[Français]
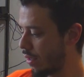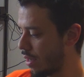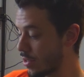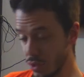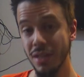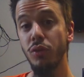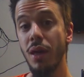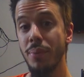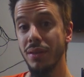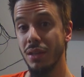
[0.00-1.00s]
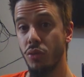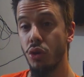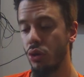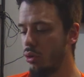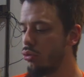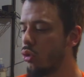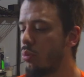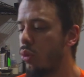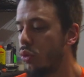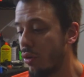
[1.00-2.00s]
est-ce que ça vaut la peine d'avoir une
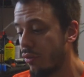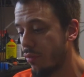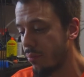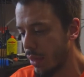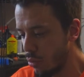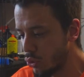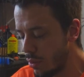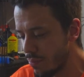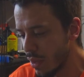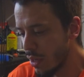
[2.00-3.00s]
GoPro 9 Écoutez,